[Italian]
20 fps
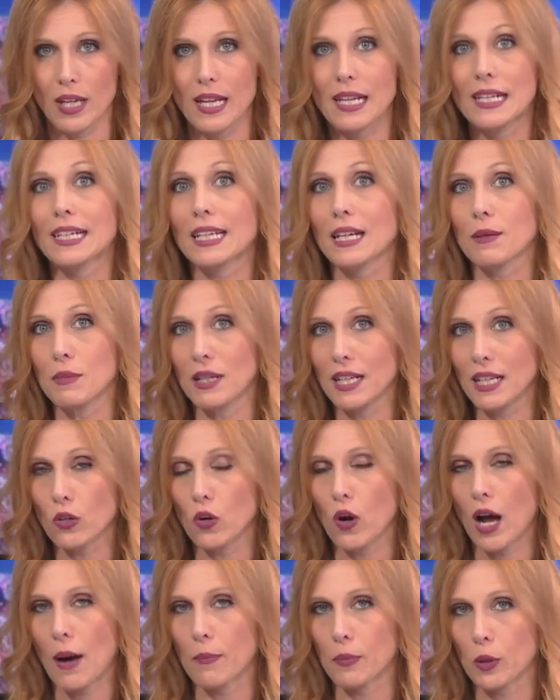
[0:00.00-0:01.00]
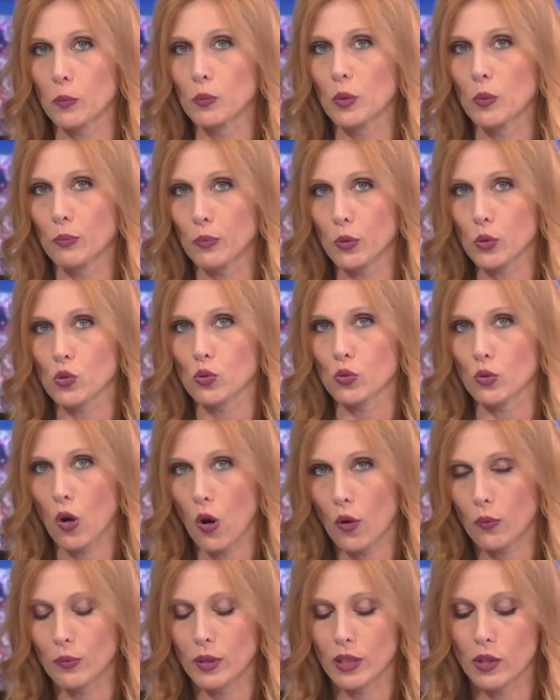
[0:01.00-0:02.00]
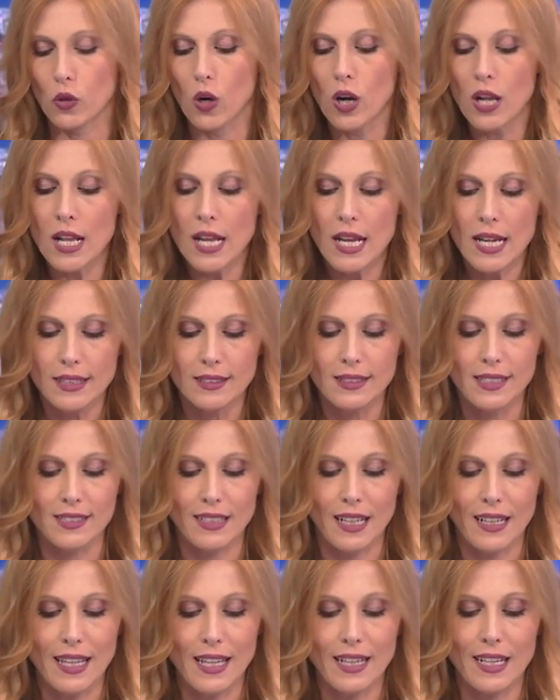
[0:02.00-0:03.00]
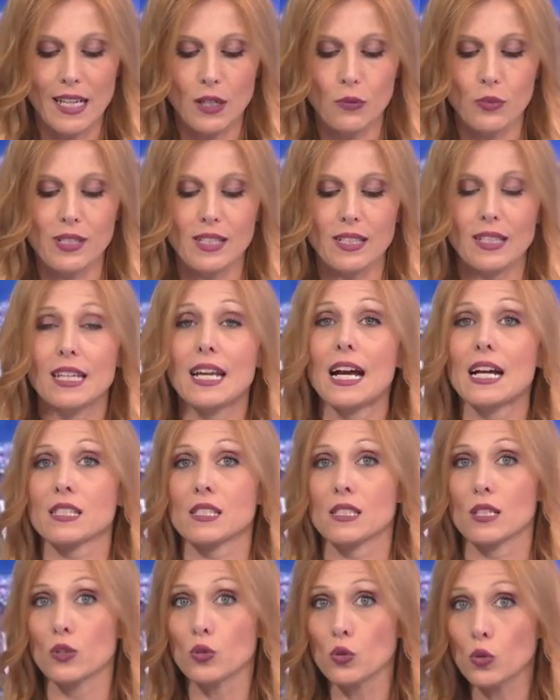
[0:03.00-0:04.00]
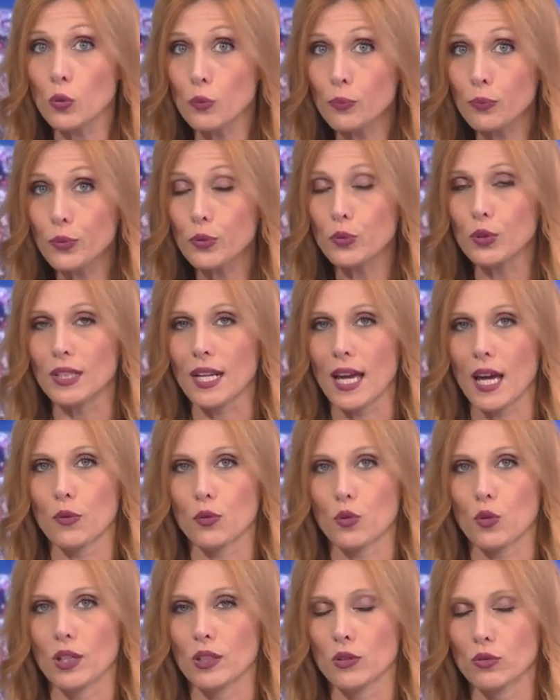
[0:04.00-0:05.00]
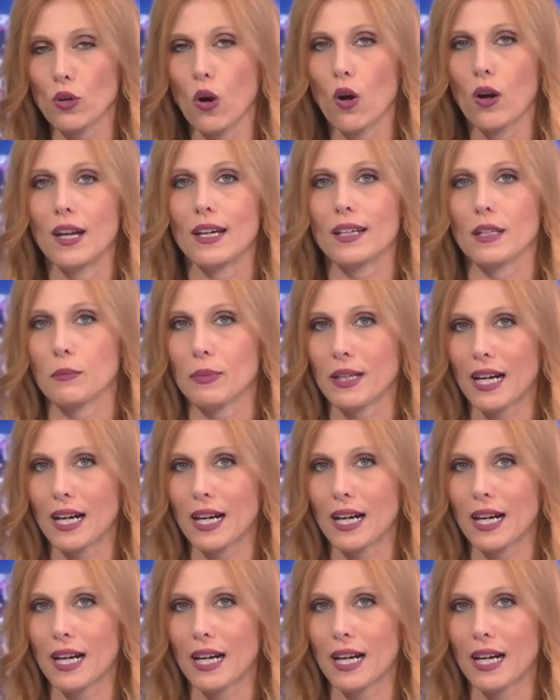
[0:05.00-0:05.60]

che il Cremlino ha proprio imposto l'obbligo di saldare gli acquisti di gas non più in euro e in dollari,